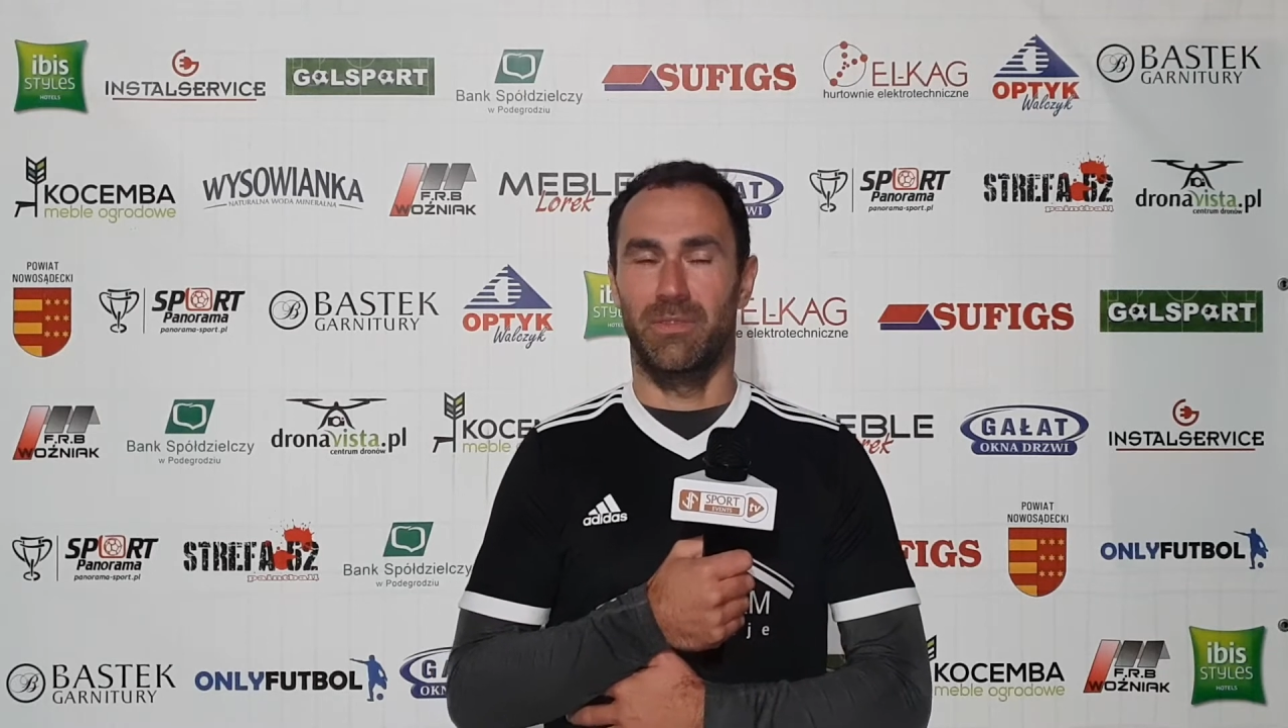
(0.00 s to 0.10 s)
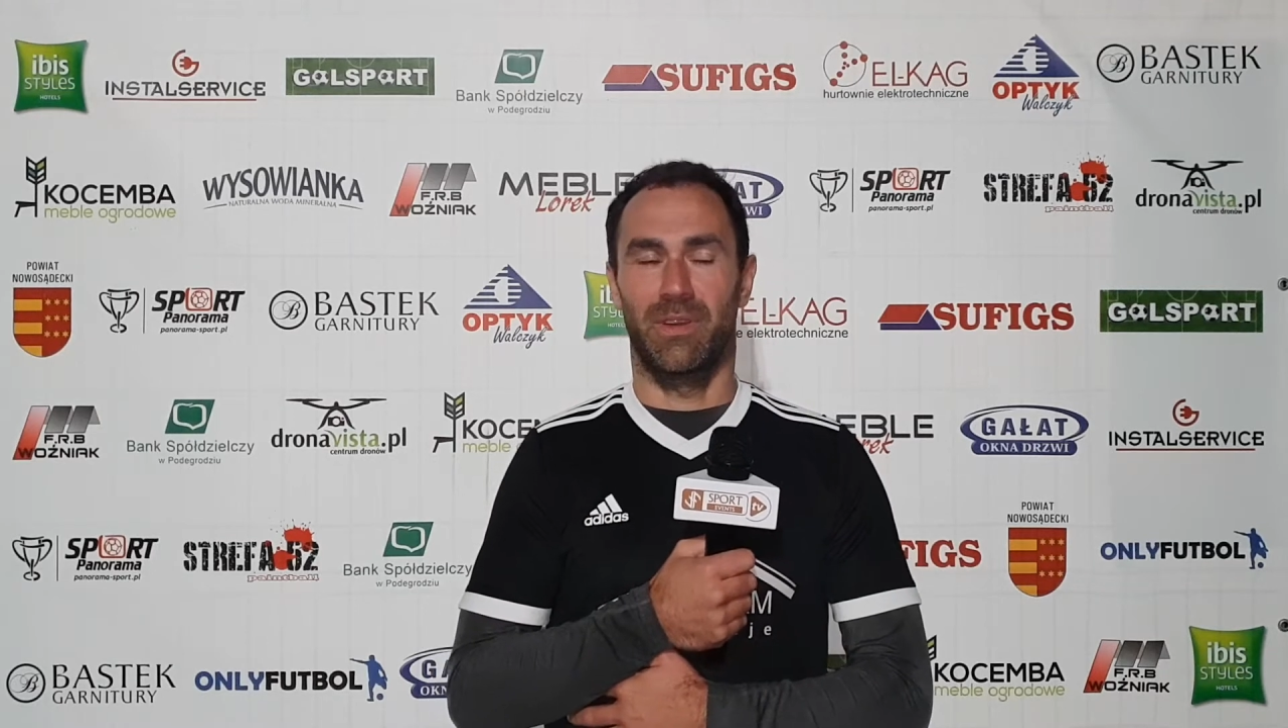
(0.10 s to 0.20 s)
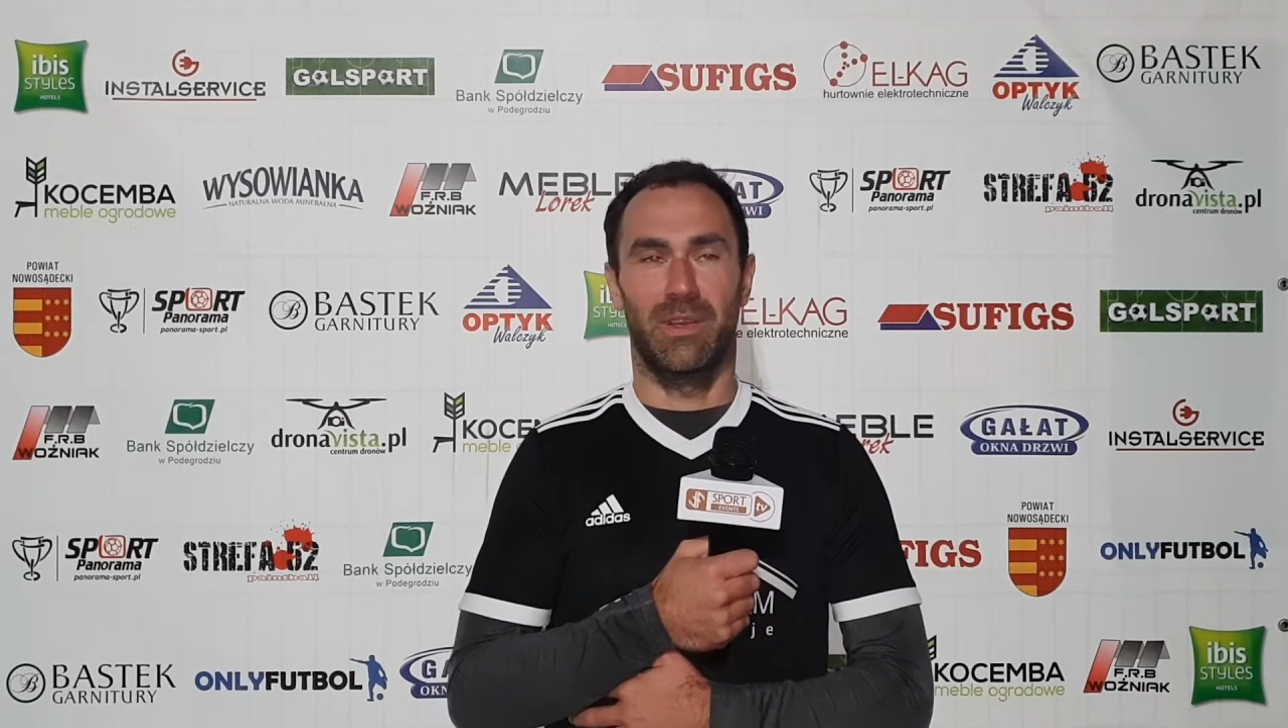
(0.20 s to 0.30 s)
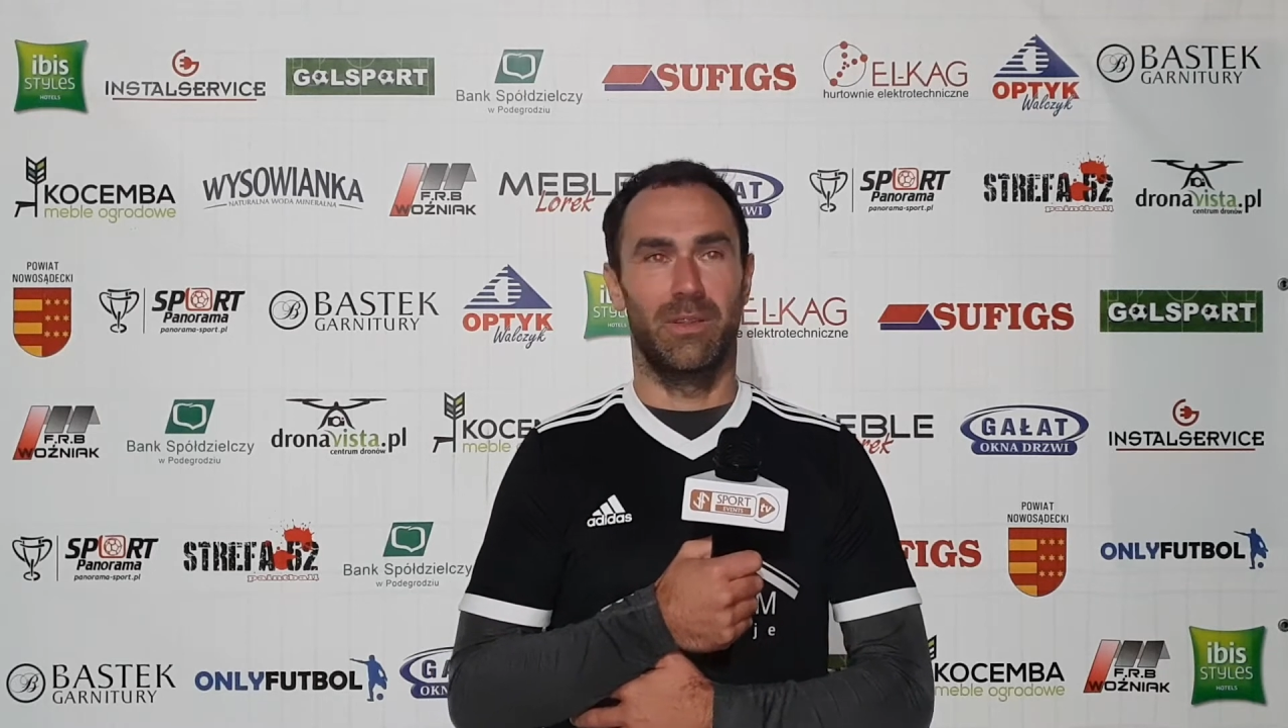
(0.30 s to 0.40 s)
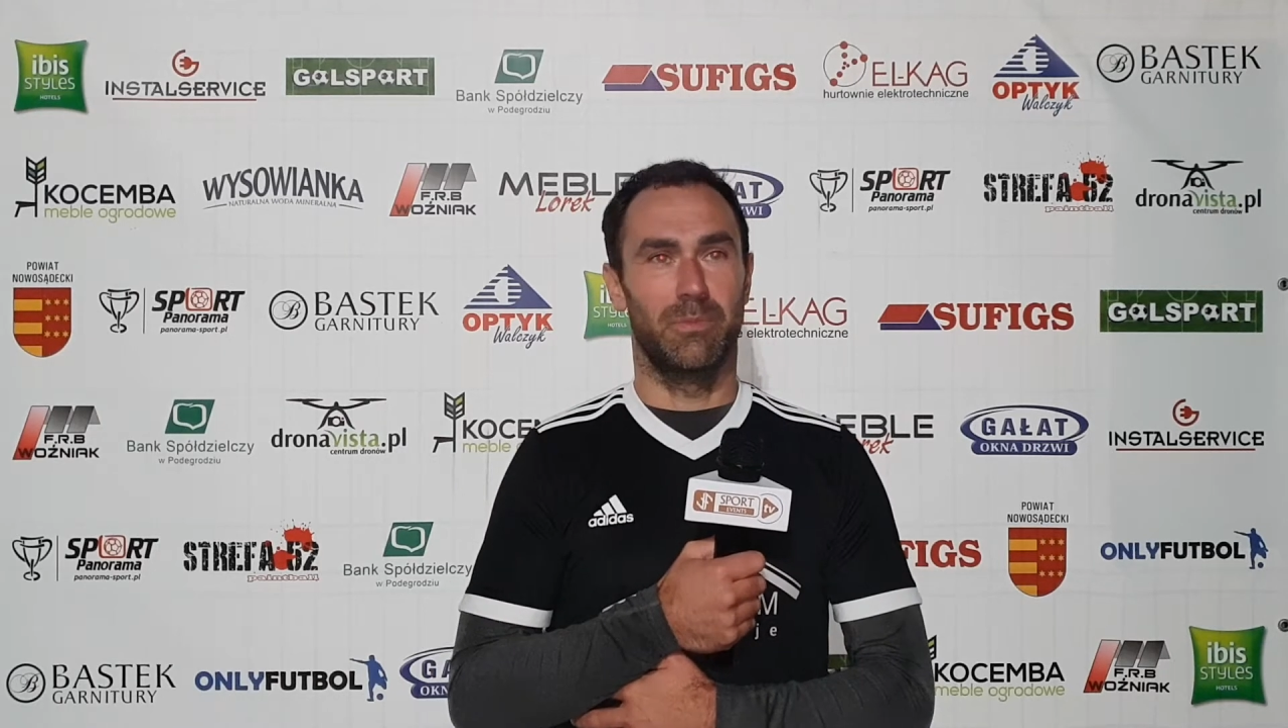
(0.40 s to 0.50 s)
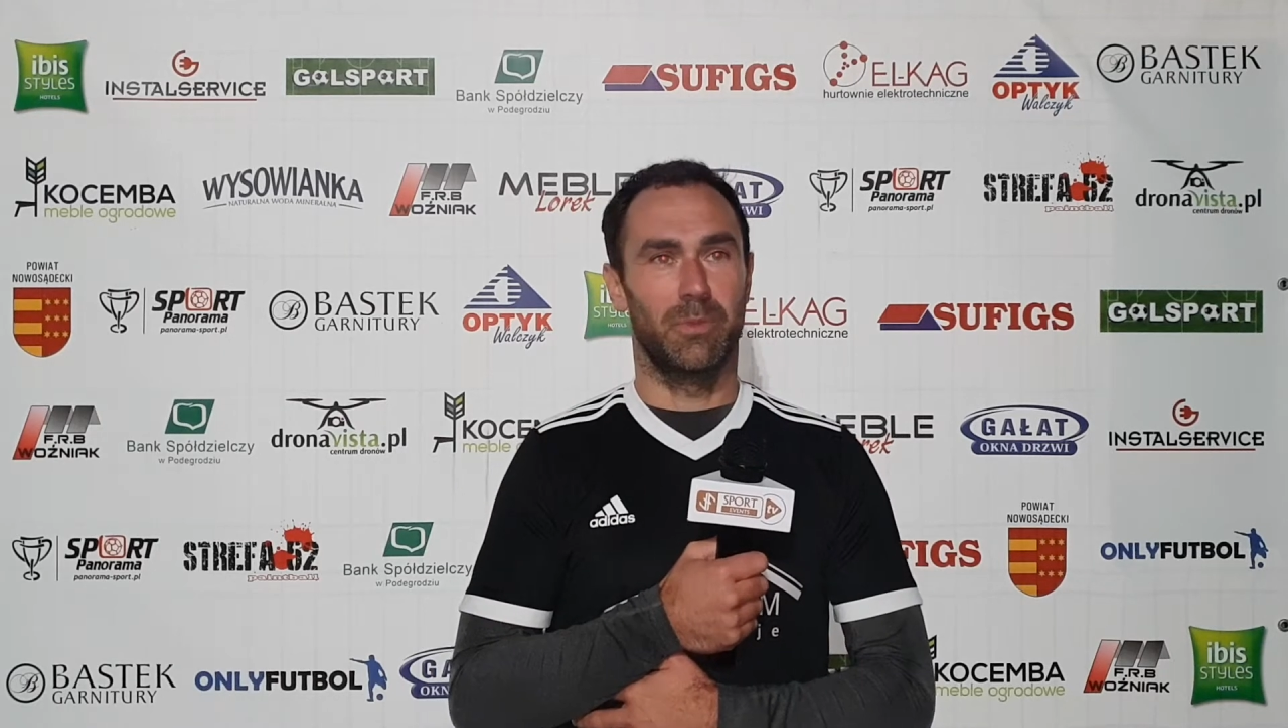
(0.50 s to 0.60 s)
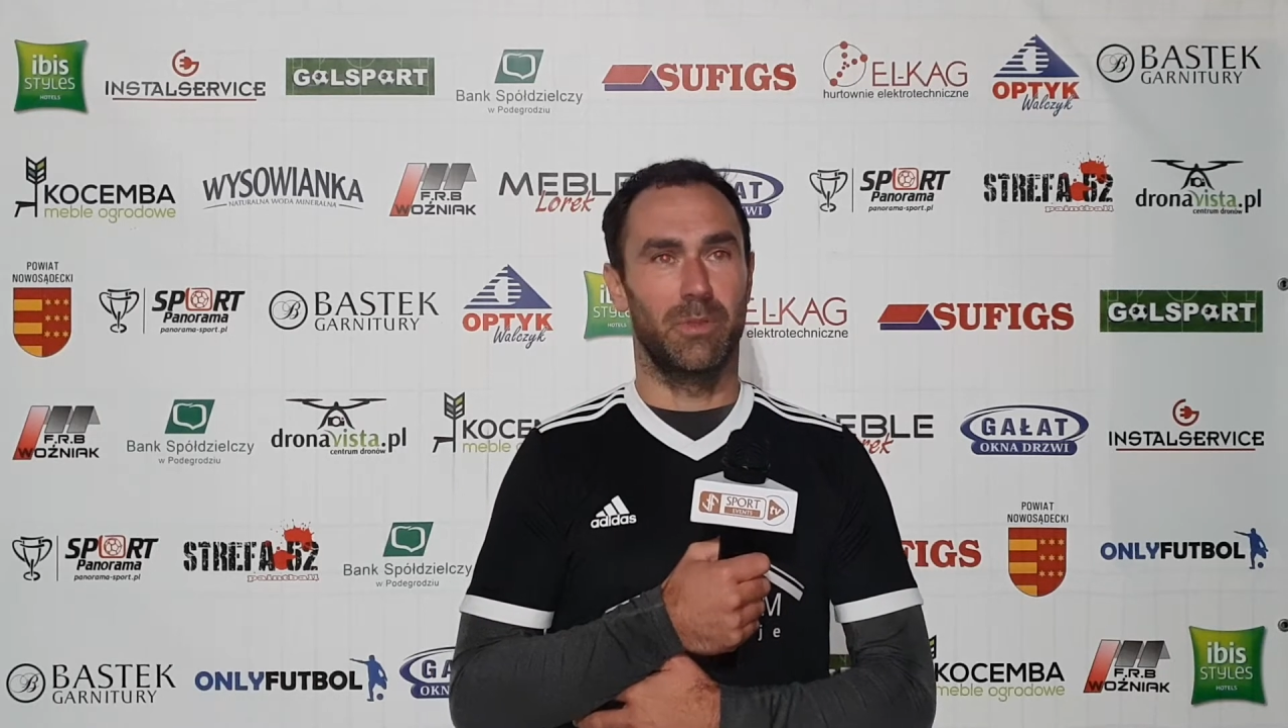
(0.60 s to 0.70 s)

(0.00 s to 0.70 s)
2-1,